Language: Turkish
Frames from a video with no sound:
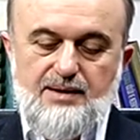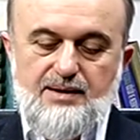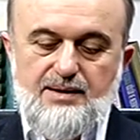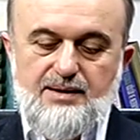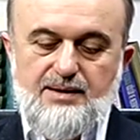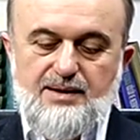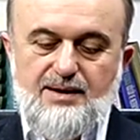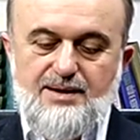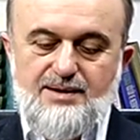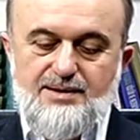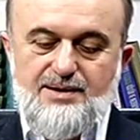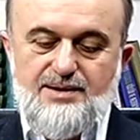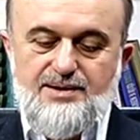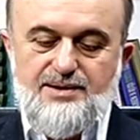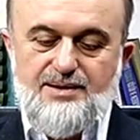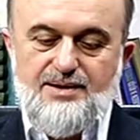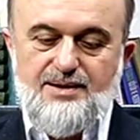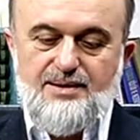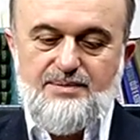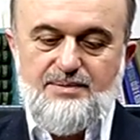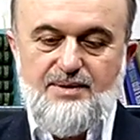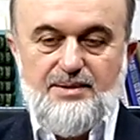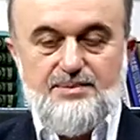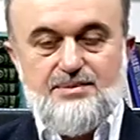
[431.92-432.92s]

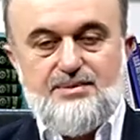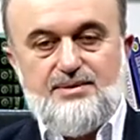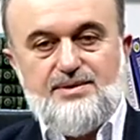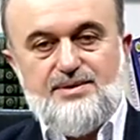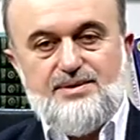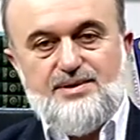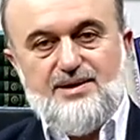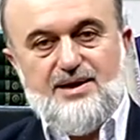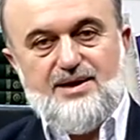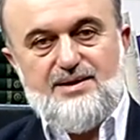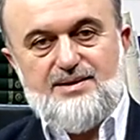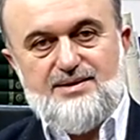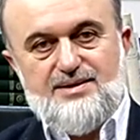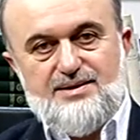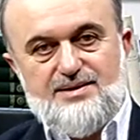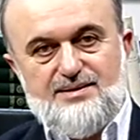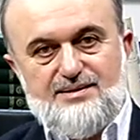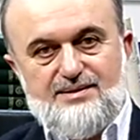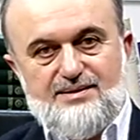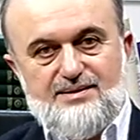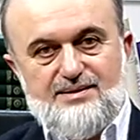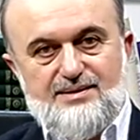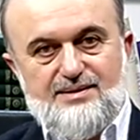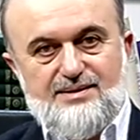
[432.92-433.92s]
Kardeşlerim Ebu Zer
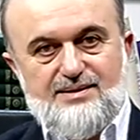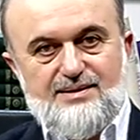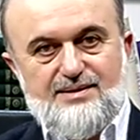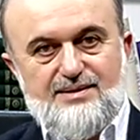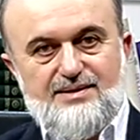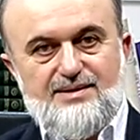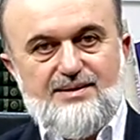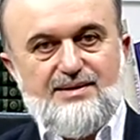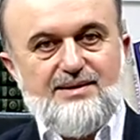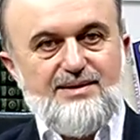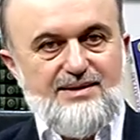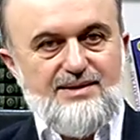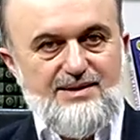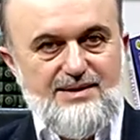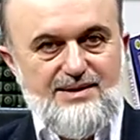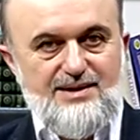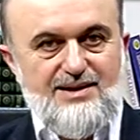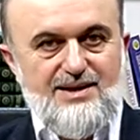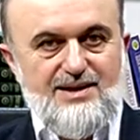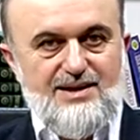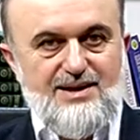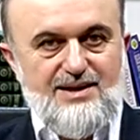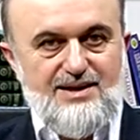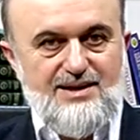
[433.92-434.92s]

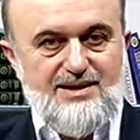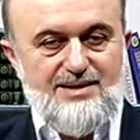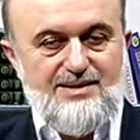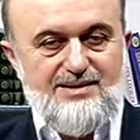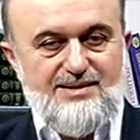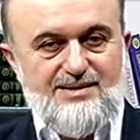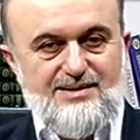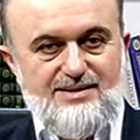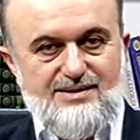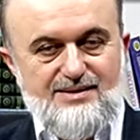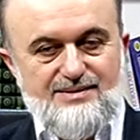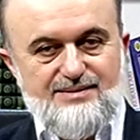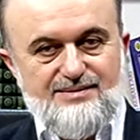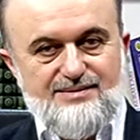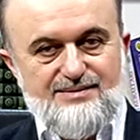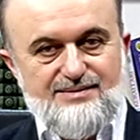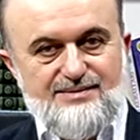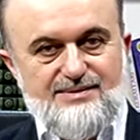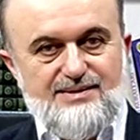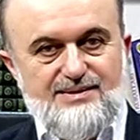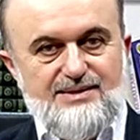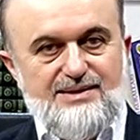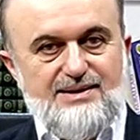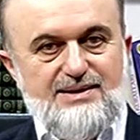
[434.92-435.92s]
yaralanır.
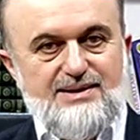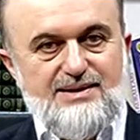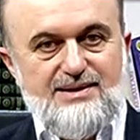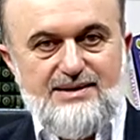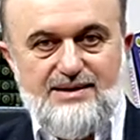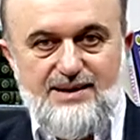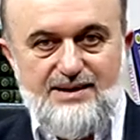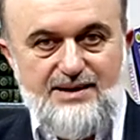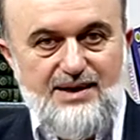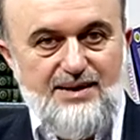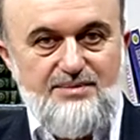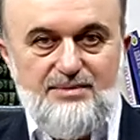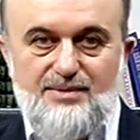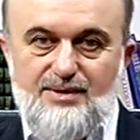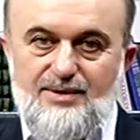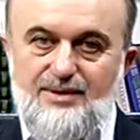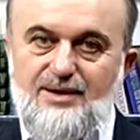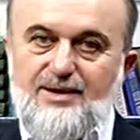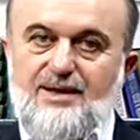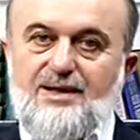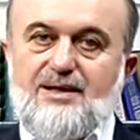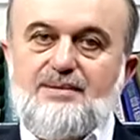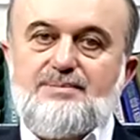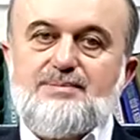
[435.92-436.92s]
Neden
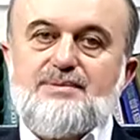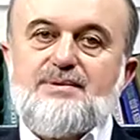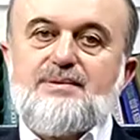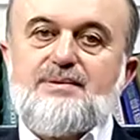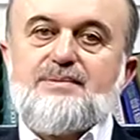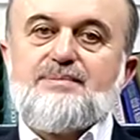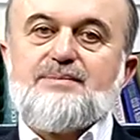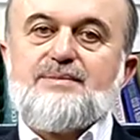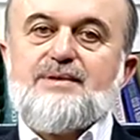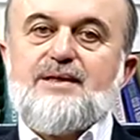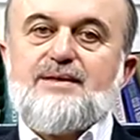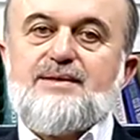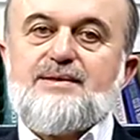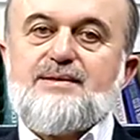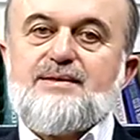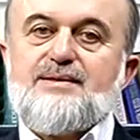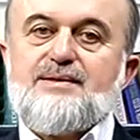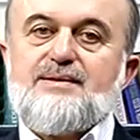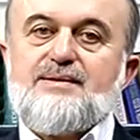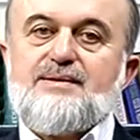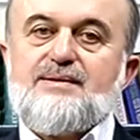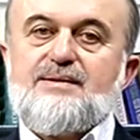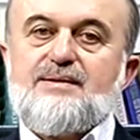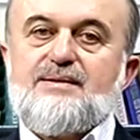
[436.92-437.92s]
böyle yaptım
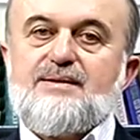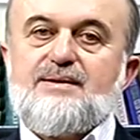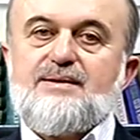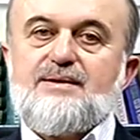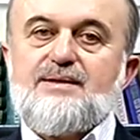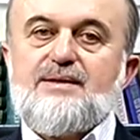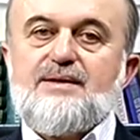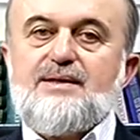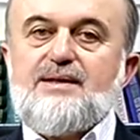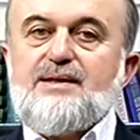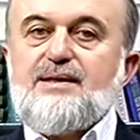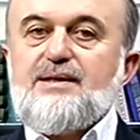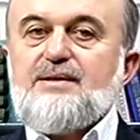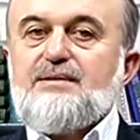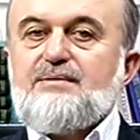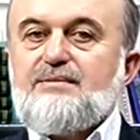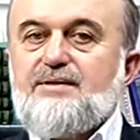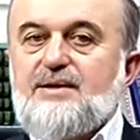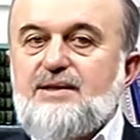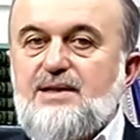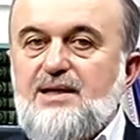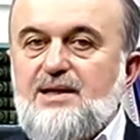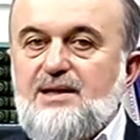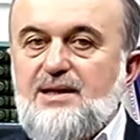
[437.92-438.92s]
der.
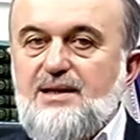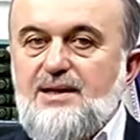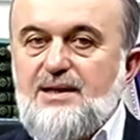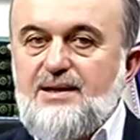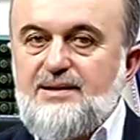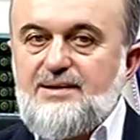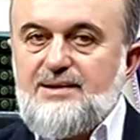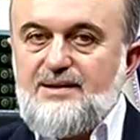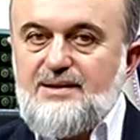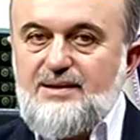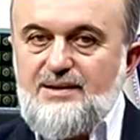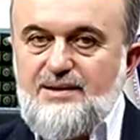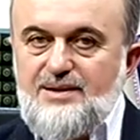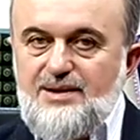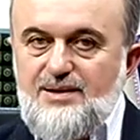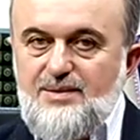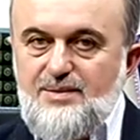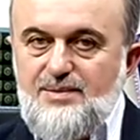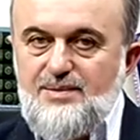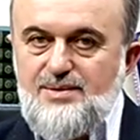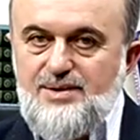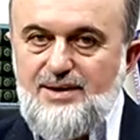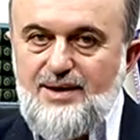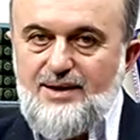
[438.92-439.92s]
Ve yaraladığı
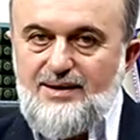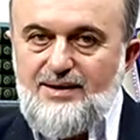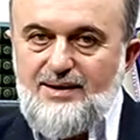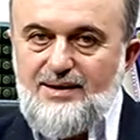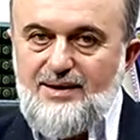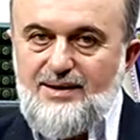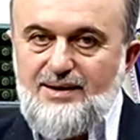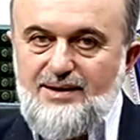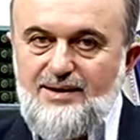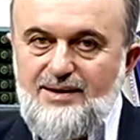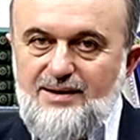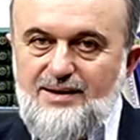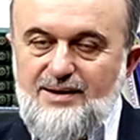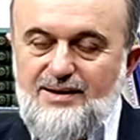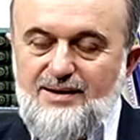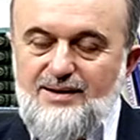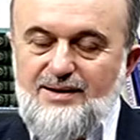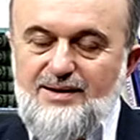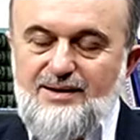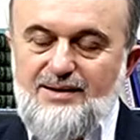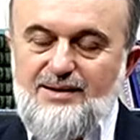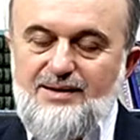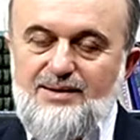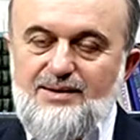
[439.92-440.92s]
kimseyi
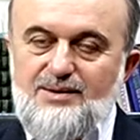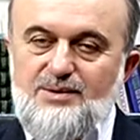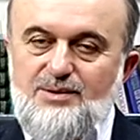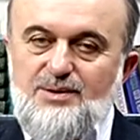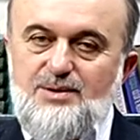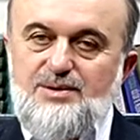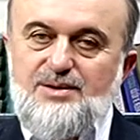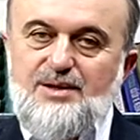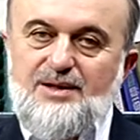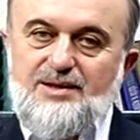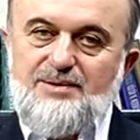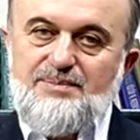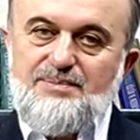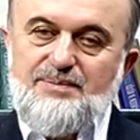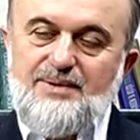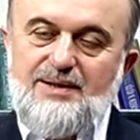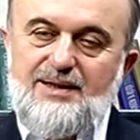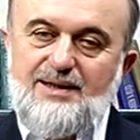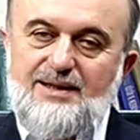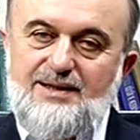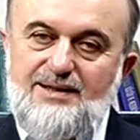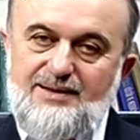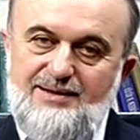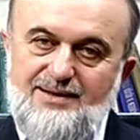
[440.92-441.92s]

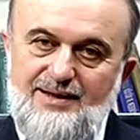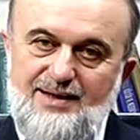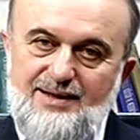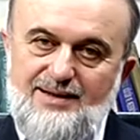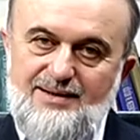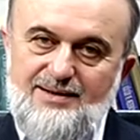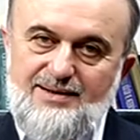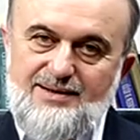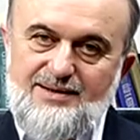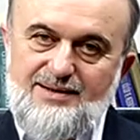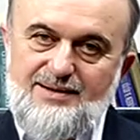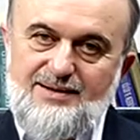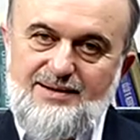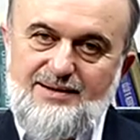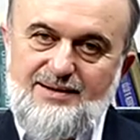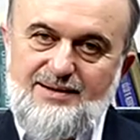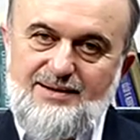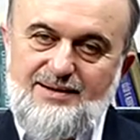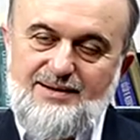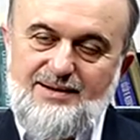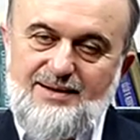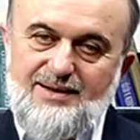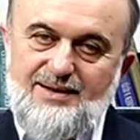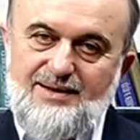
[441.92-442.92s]
düzeltmeye gider
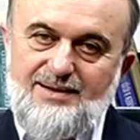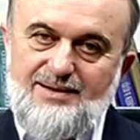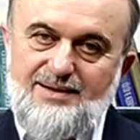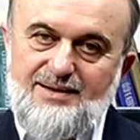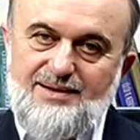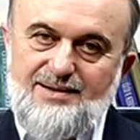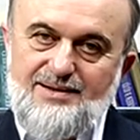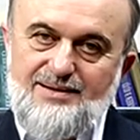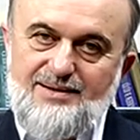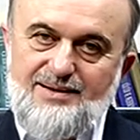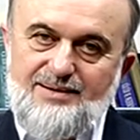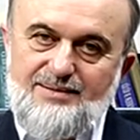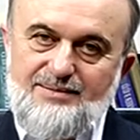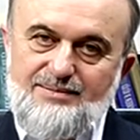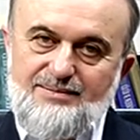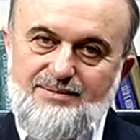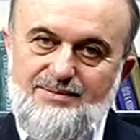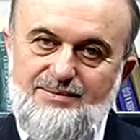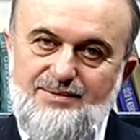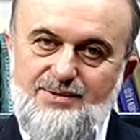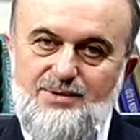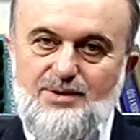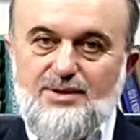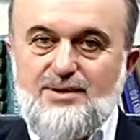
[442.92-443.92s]
kardeşlerim.
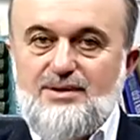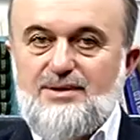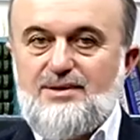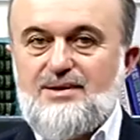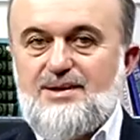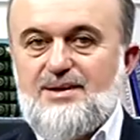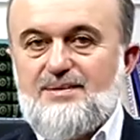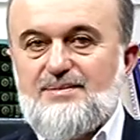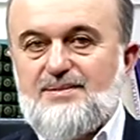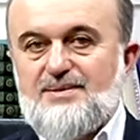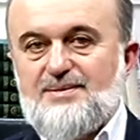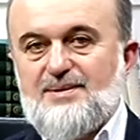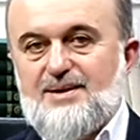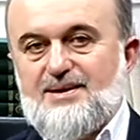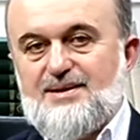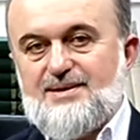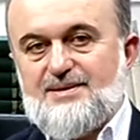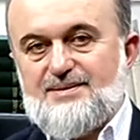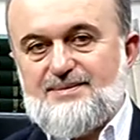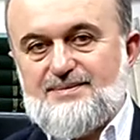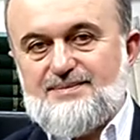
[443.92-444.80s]
Çok önemli bakın.